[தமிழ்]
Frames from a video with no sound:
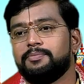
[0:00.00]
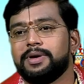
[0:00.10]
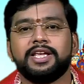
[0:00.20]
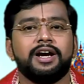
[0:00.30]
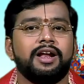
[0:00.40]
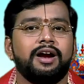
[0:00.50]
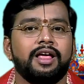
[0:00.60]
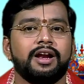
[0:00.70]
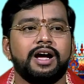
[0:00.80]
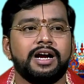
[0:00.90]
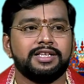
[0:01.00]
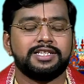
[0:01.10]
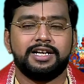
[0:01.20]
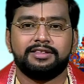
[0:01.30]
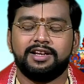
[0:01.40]
பெரியாள் ஆளை நான்
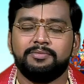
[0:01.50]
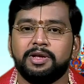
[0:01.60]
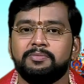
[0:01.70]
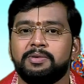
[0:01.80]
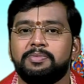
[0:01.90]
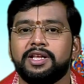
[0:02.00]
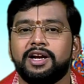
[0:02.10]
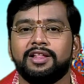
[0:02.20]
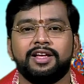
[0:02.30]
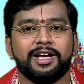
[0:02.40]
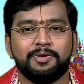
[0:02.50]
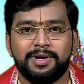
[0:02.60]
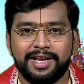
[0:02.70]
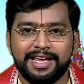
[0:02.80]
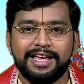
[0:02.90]
அடித்த அத்தனை பேருமே பெரிய ஆள் தாங்கிற
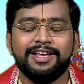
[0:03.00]
மாதிரி